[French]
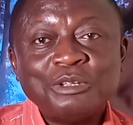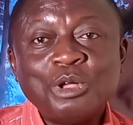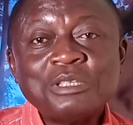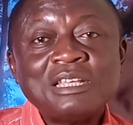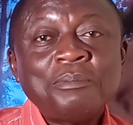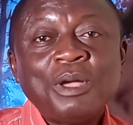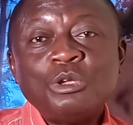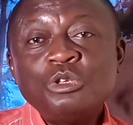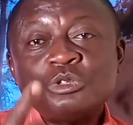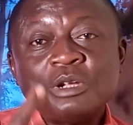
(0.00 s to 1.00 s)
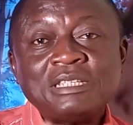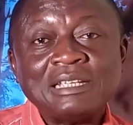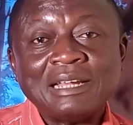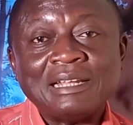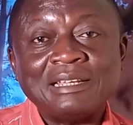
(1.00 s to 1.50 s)
donc ce n'est pas une seule
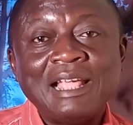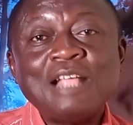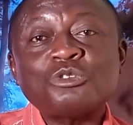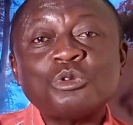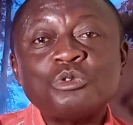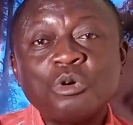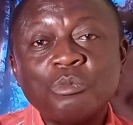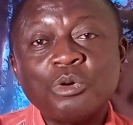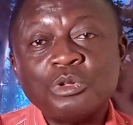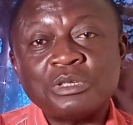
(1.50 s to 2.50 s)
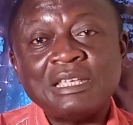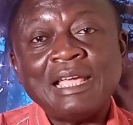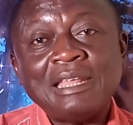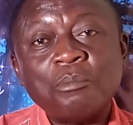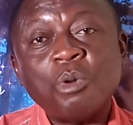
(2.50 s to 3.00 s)
sirène, elles sont nombreuses. Il y
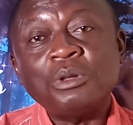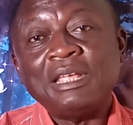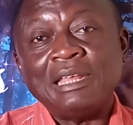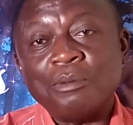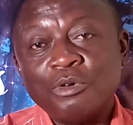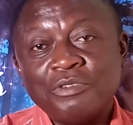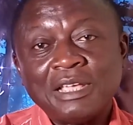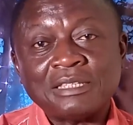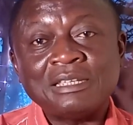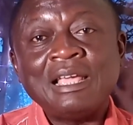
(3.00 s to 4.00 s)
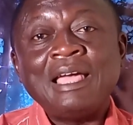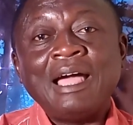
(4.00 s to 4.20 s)
a des bonnes et des mauvaises.